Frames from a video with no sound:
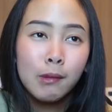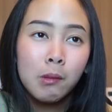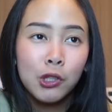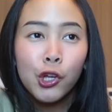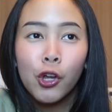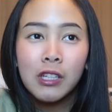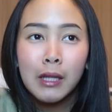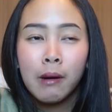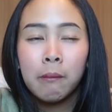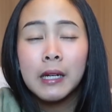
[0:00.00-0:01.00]
sebelum ke Tokyo
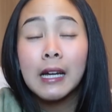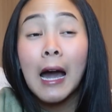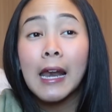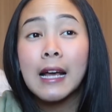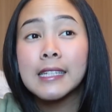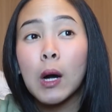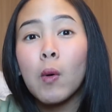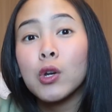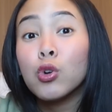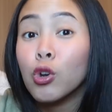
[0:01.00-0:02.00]
kita mampir ke
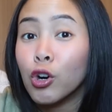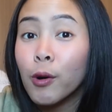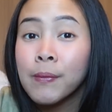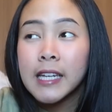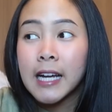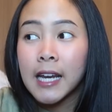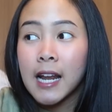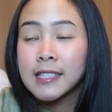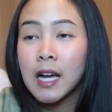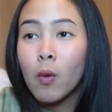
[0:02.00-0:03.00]
Kanazawa dulu. Di
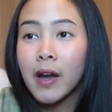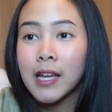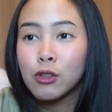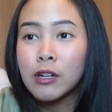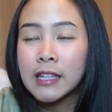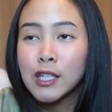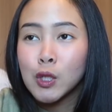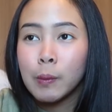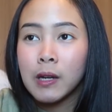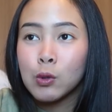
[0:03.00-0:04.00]
Kanazawa itu kita
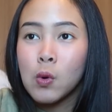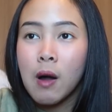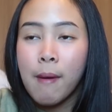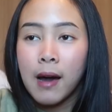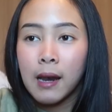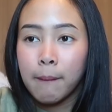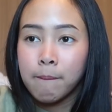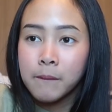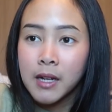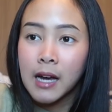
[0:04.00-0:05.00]
cuman dua
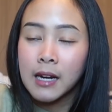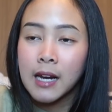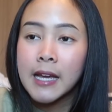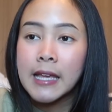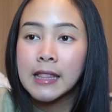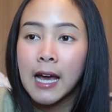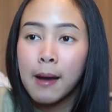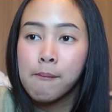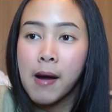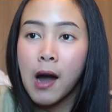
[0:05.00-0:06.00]
malam karena
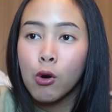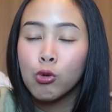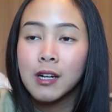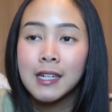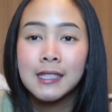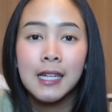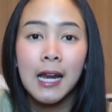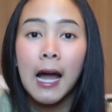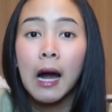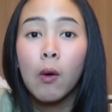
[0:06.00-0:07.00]
kita mau ke
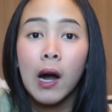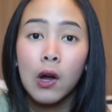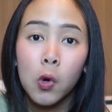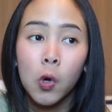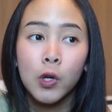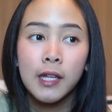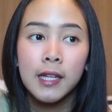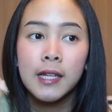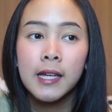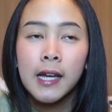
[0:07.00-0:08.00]
Shirakawa-go
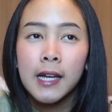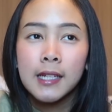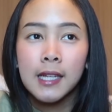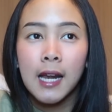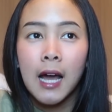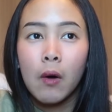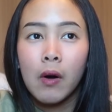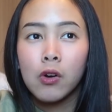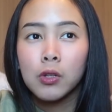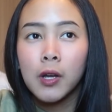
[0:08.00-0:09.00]
Jadi
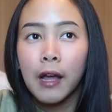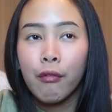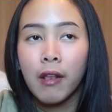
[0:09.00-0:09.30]
Shirakawa-go tuh kayak